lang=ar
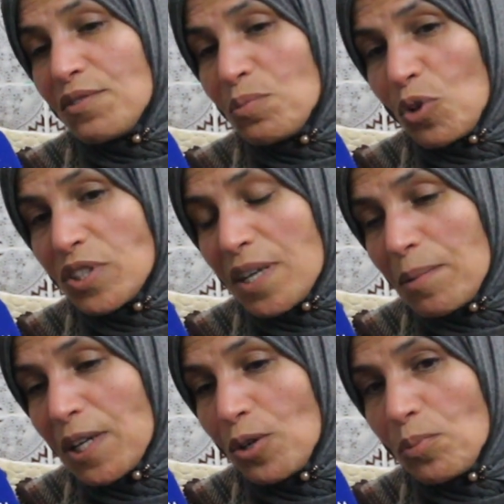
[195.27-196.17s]
في
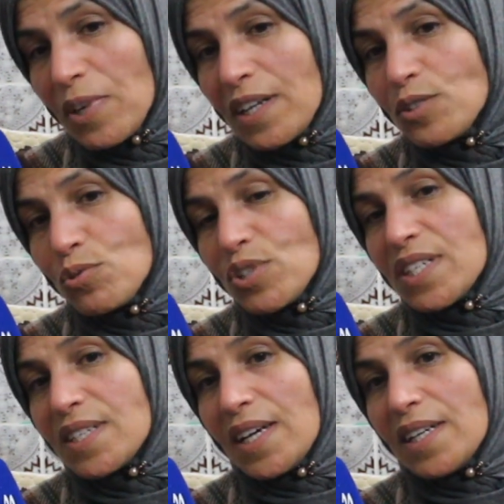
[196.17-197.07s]
مقتبل العمر ان
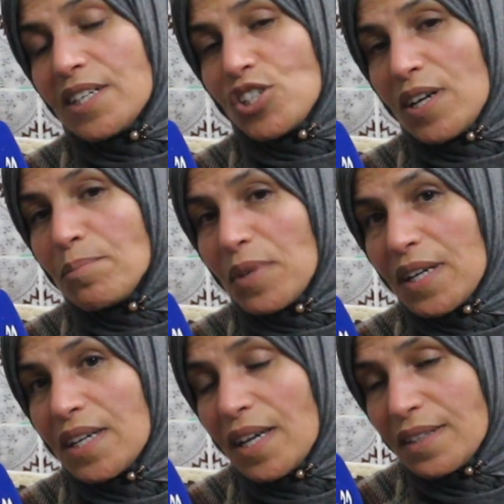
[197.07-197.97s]
تجهز على شاب
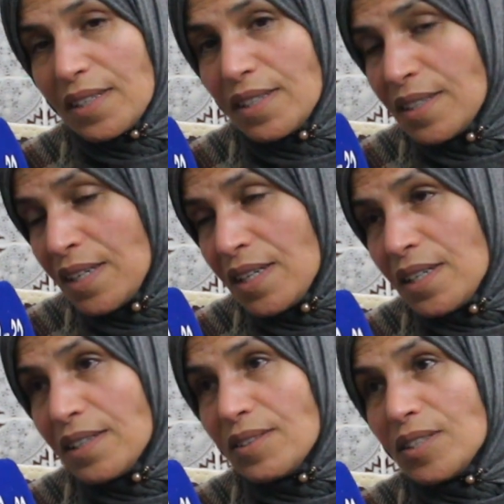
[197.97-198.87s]
رياضي
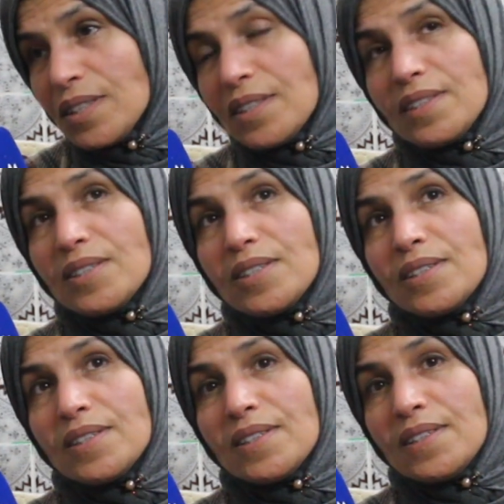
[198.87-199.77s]

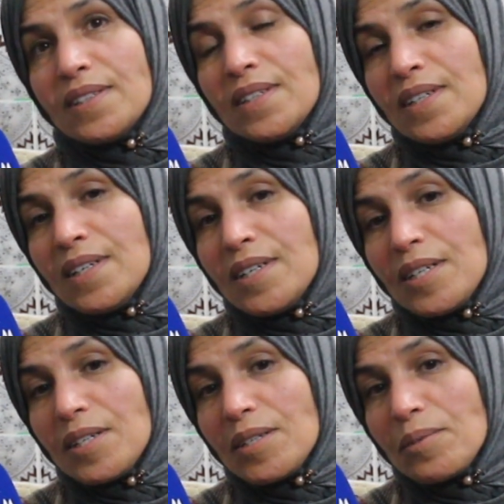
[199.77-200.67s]
آه،
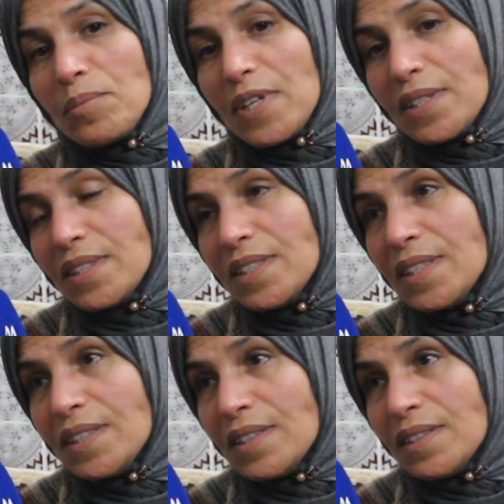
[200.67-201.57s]
آه،
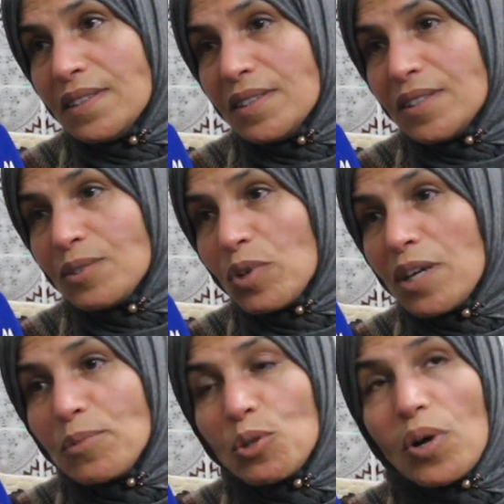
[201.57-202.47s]
ماذا
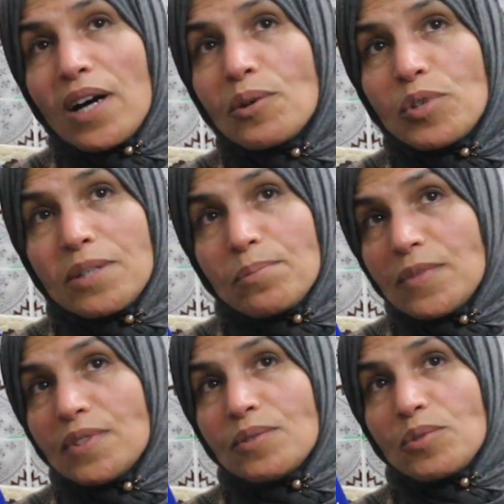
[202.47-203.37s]
ولم يقاوم
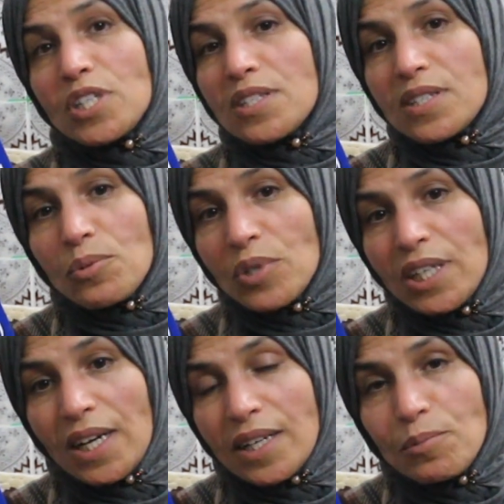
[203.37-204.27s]

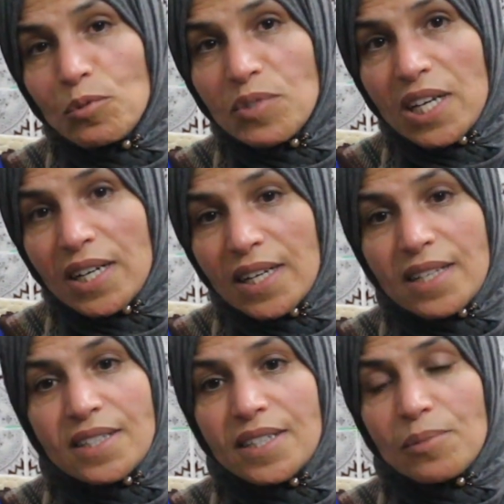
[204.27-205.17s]
وتستولي على
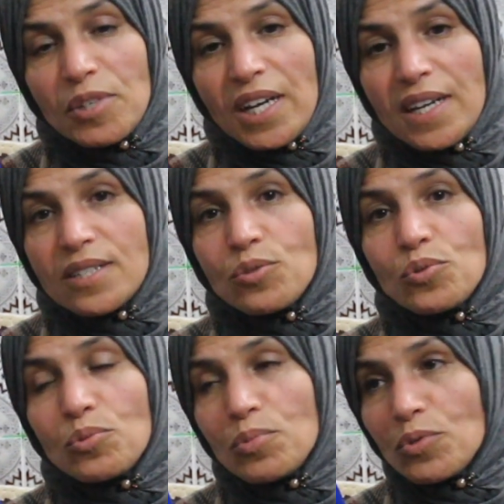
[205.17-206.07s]
ممتلكاته من
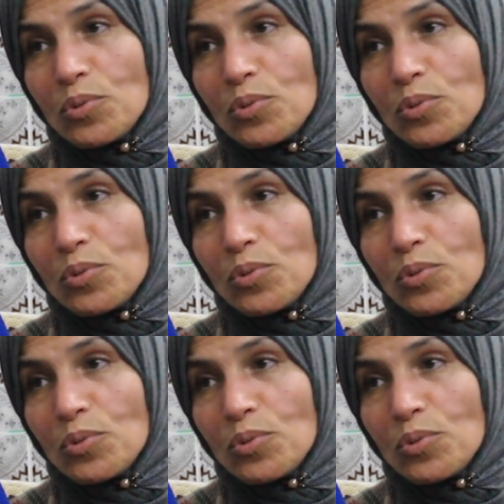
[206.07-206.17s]
حاسوب